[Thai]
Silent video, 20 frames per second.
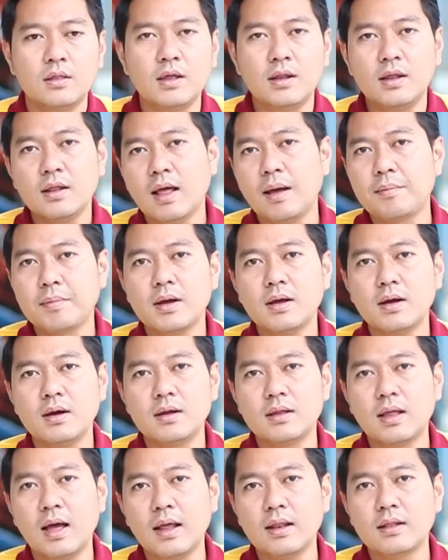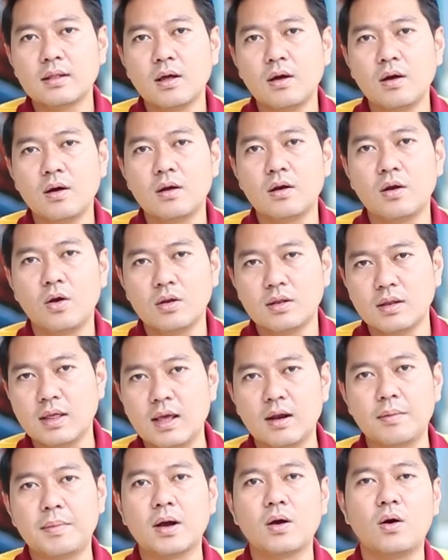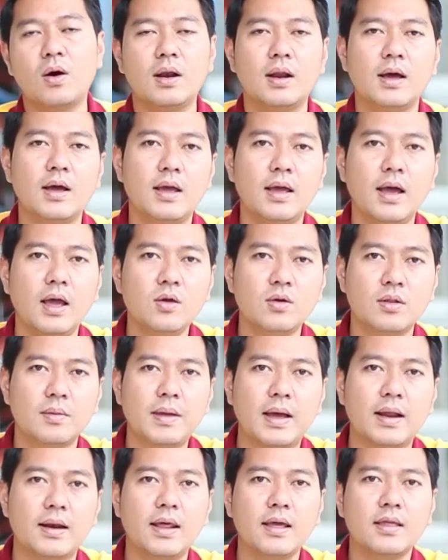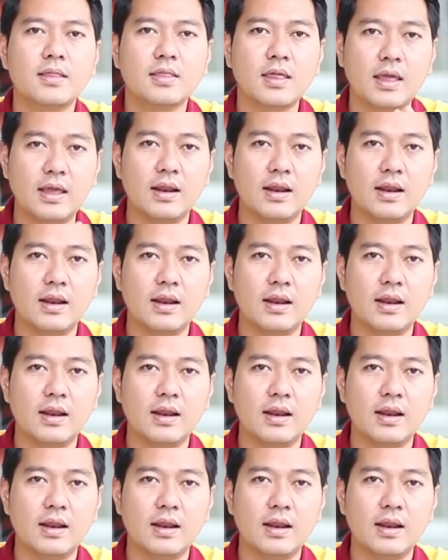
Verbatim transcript: สิ่งที่ทำก็คือท่านต้องลดเกียร์ลงมาก่อนเลย ให้อยู่ตำแหน่งเลข